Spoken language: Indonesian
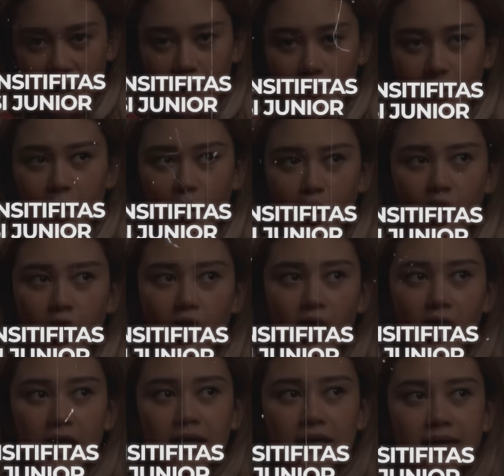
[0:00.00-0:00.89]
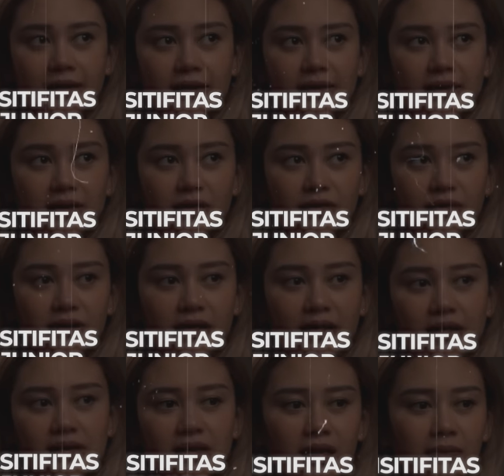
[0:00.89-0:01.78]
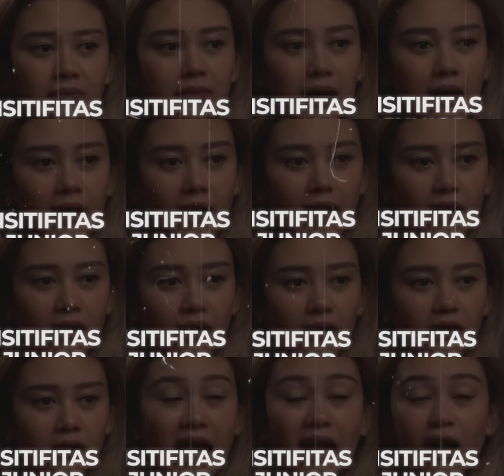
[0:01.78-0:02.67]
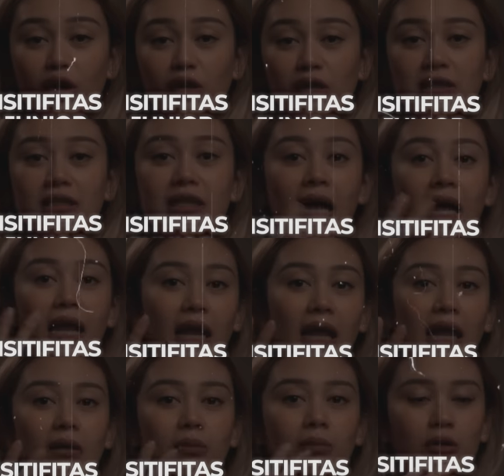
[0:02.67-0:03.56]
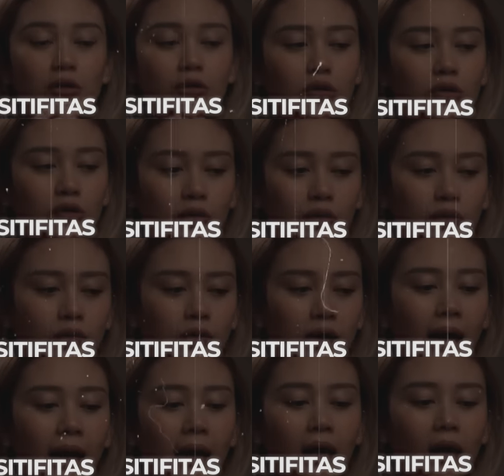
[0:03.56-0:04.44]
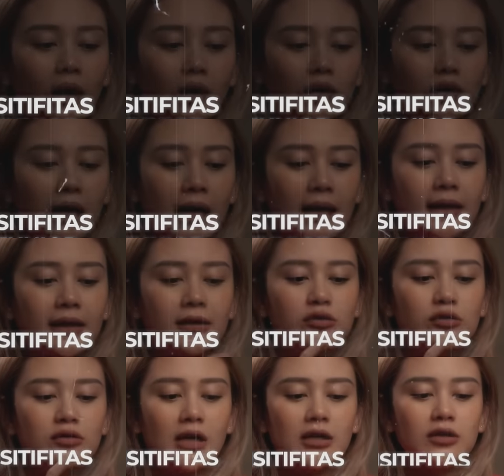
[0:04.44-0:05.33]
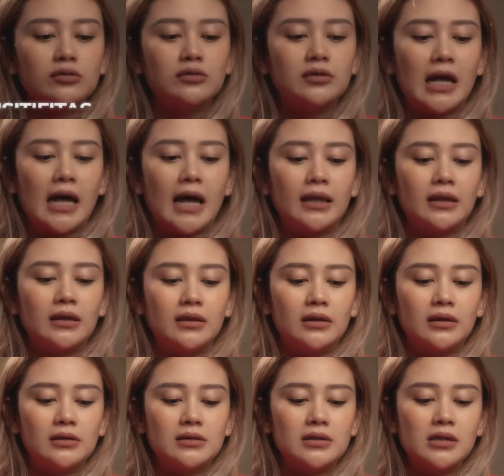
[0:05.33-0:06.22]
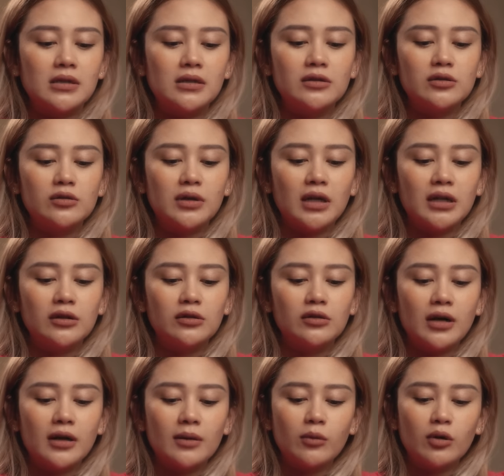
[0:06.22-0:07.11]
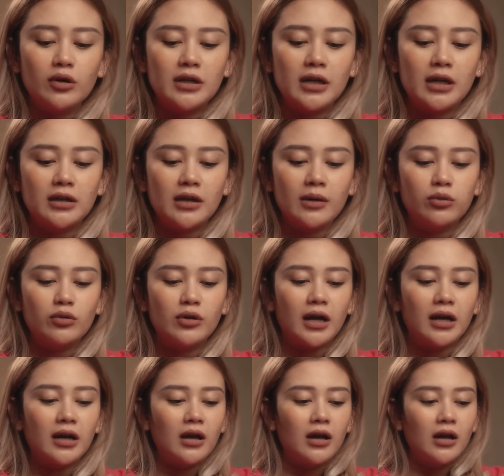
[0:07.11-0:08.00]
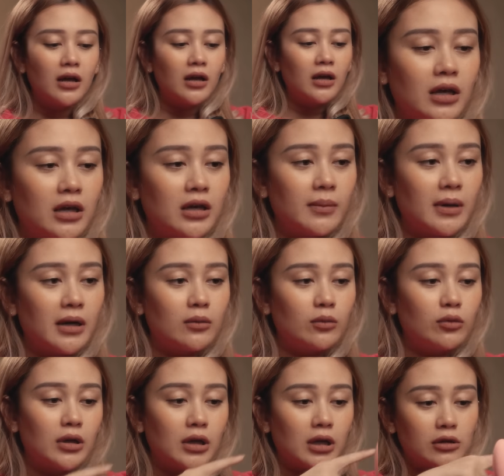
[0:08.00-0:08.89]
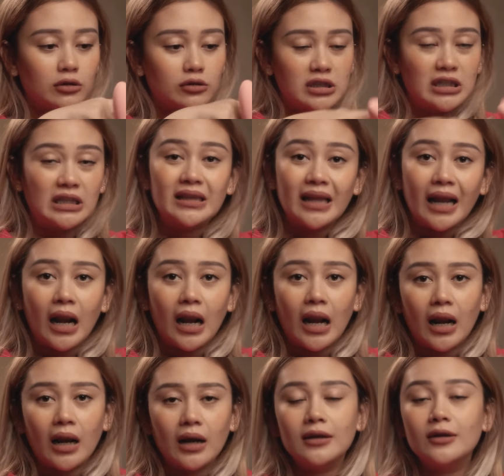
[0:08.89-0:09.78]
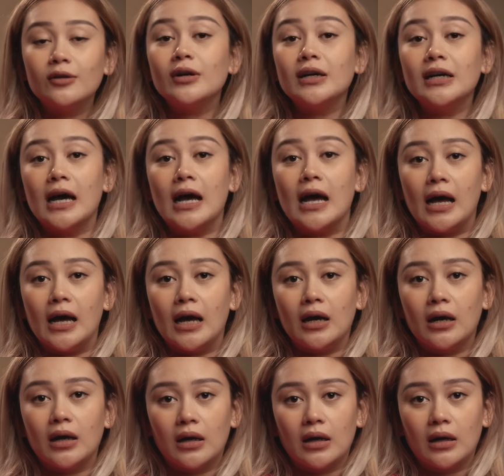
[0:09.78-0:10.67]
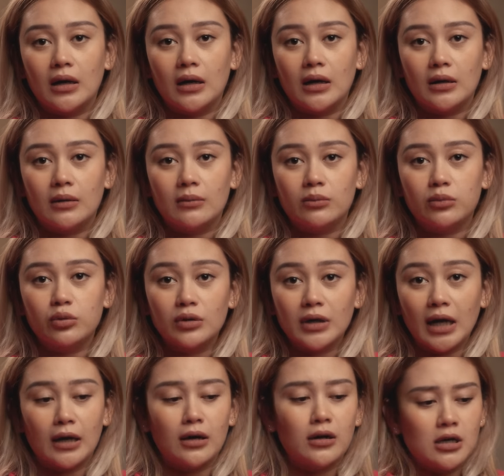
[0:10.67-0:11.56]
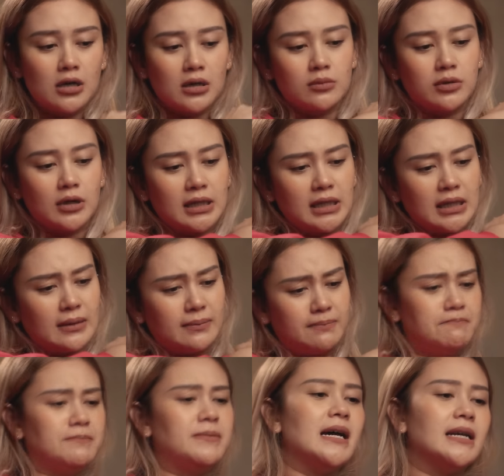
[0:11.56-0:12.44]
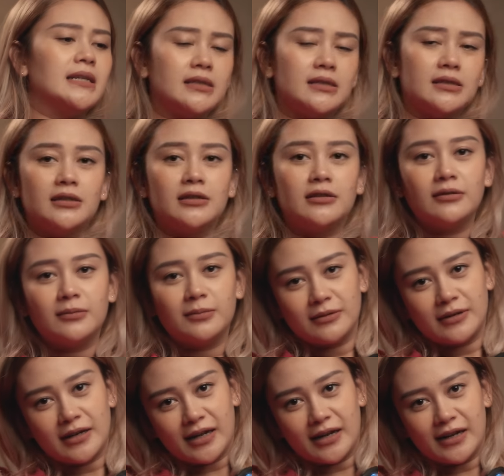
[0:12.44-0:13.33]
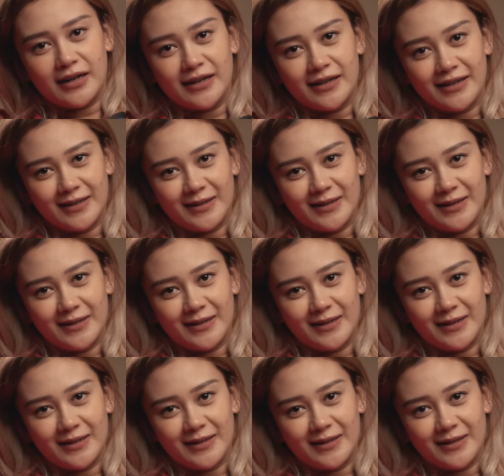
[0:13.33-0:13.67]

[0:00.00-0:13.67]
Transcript: Kenapa kok sensitivitasnya mbak? Kalau dinalar menurutku, kalau kalian sudah sunat, jadi sunat itu kan modelnya bukan iki mana wong ini terus ditel gitu enggak. Bukan, bukan ditebas gitu bukan.